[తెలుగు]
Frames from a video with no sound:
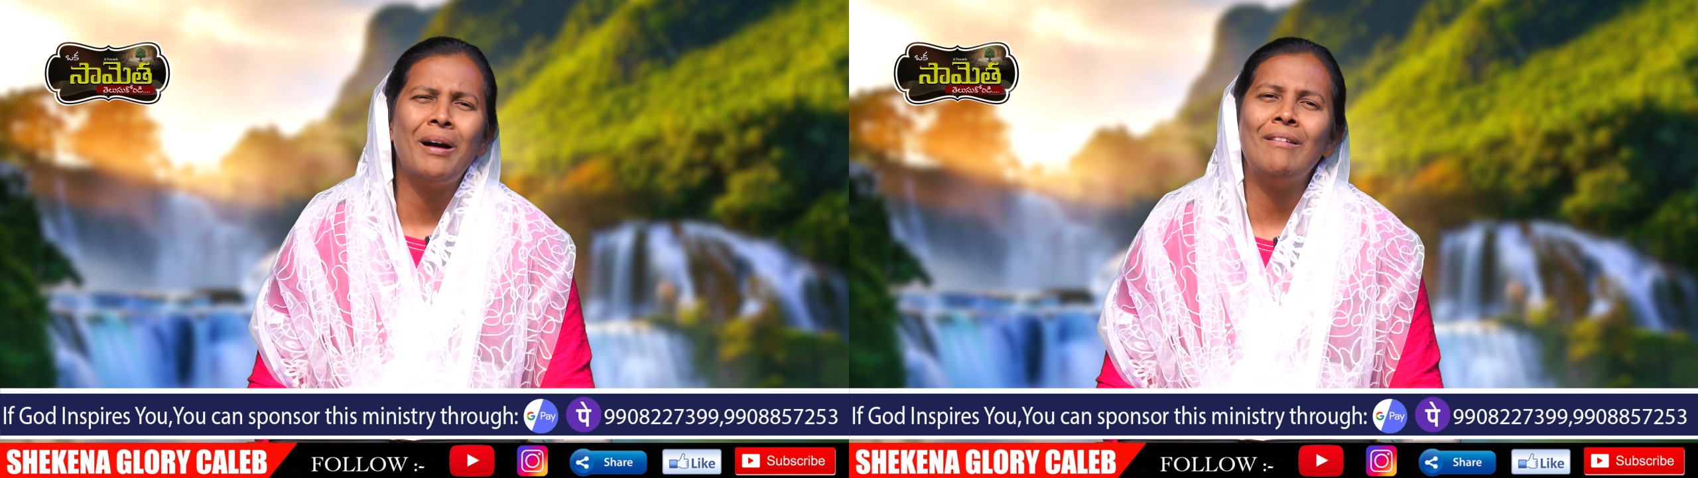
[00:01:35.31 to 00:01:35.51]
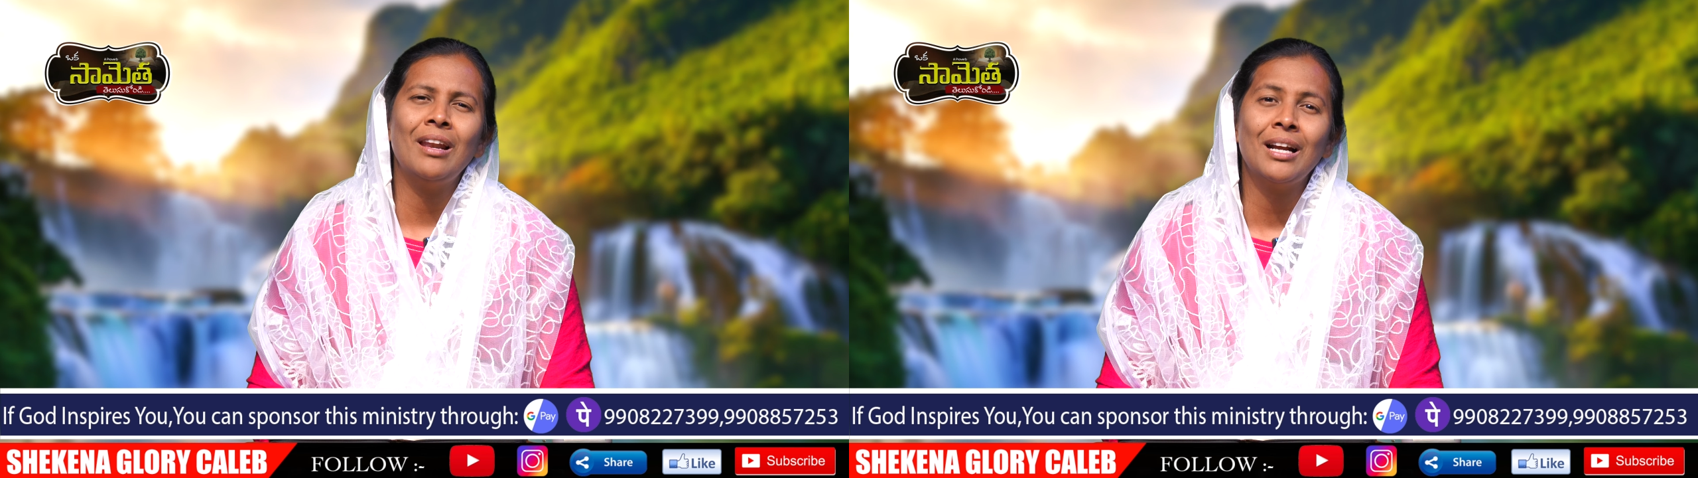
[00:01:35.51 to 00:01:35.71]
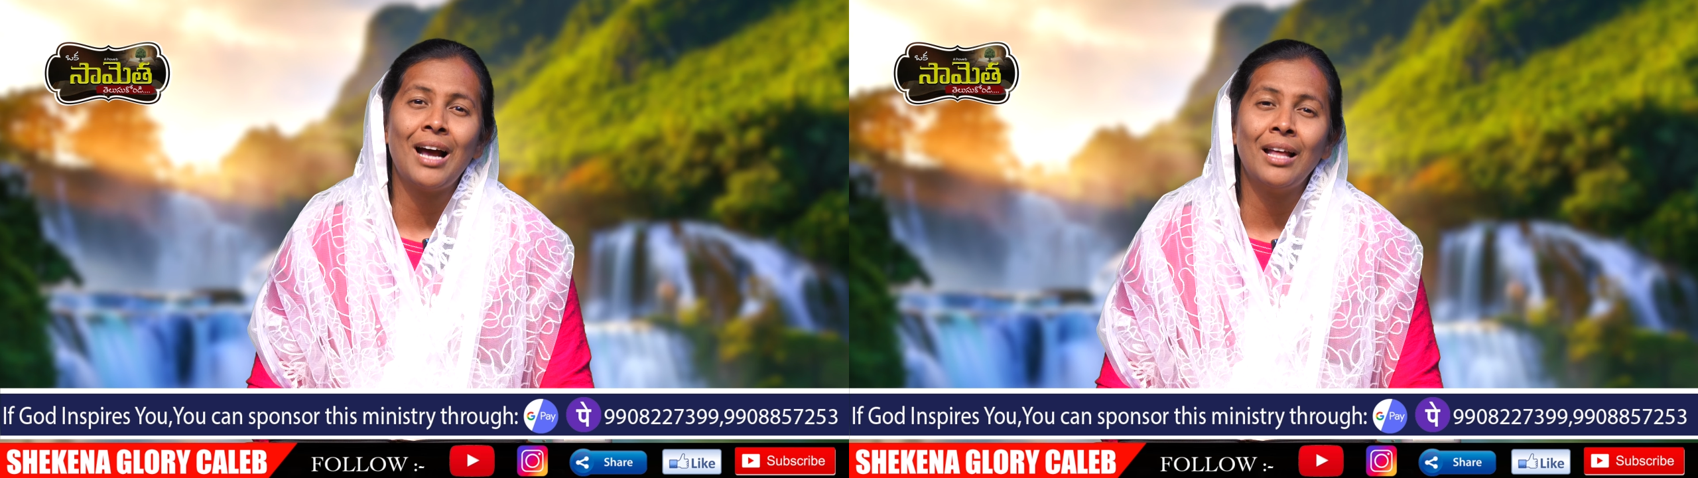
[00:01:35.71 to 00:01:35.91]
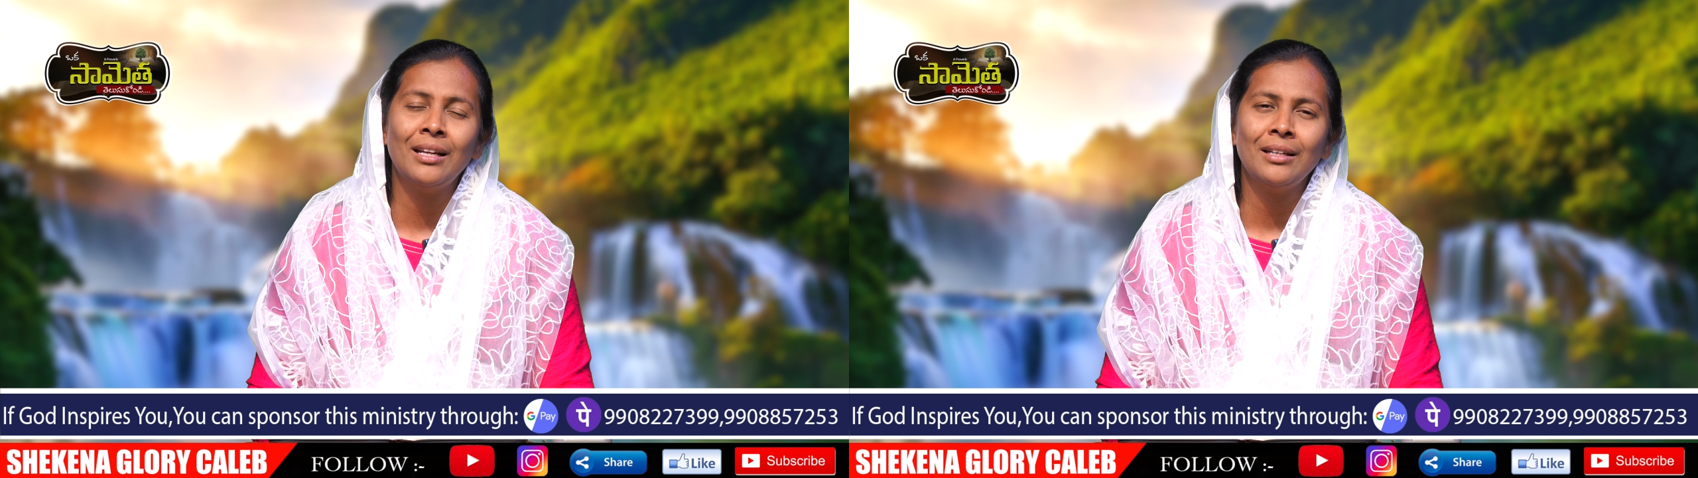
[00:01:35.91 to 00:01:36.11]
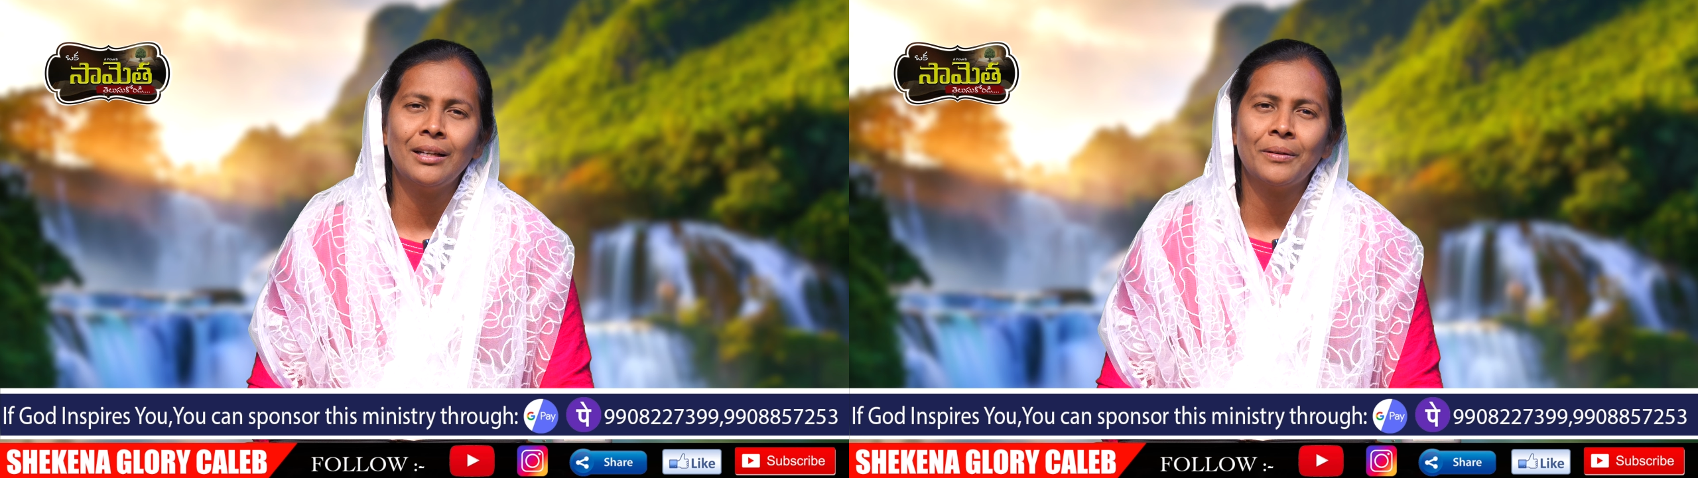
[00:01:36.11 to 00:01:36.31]
మా వల్ల
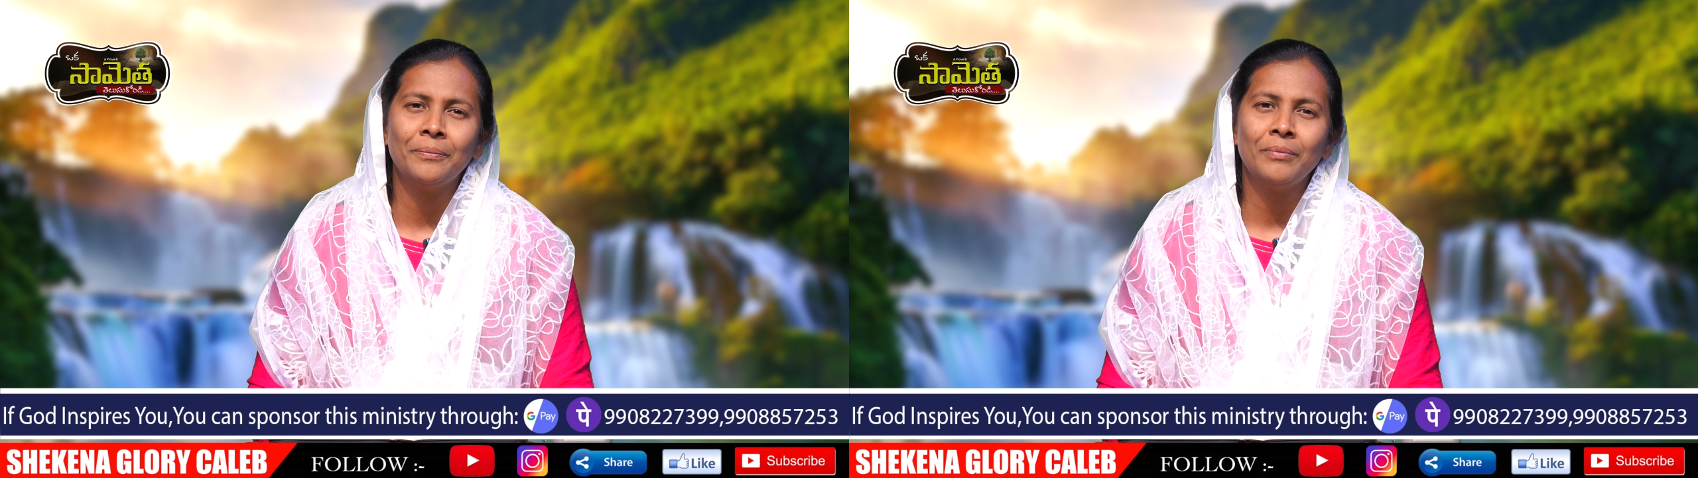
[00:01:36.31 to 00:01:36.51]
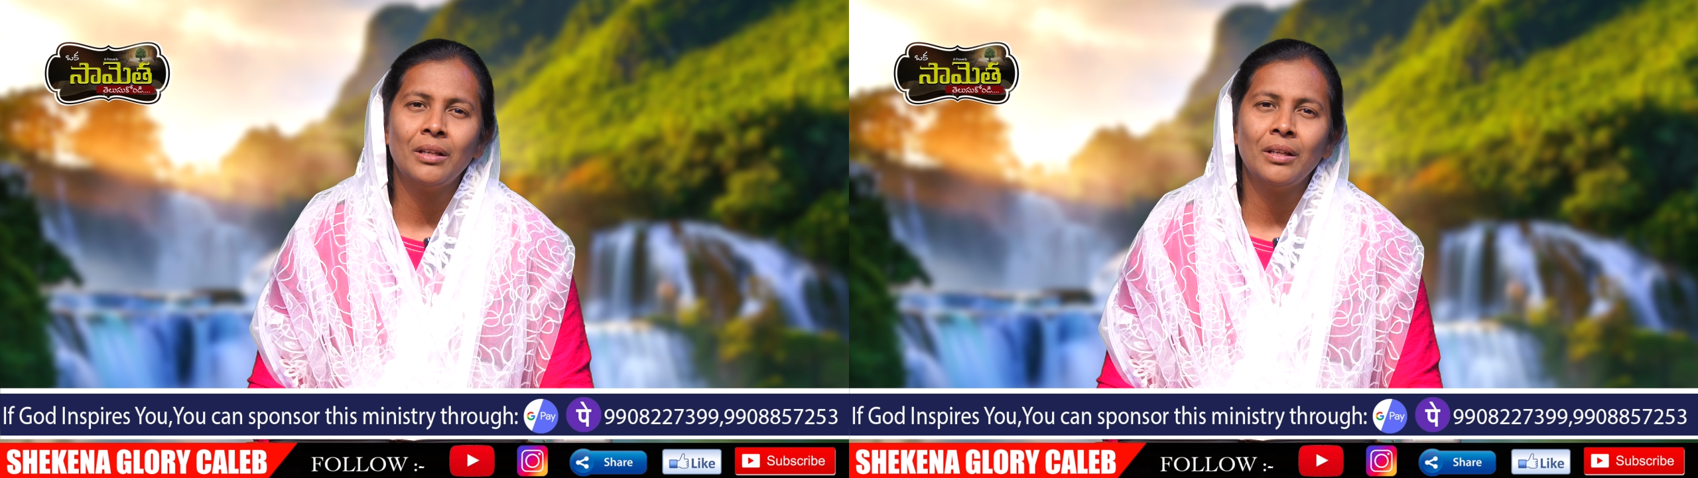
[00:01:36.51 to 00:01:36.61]
కాదంటారు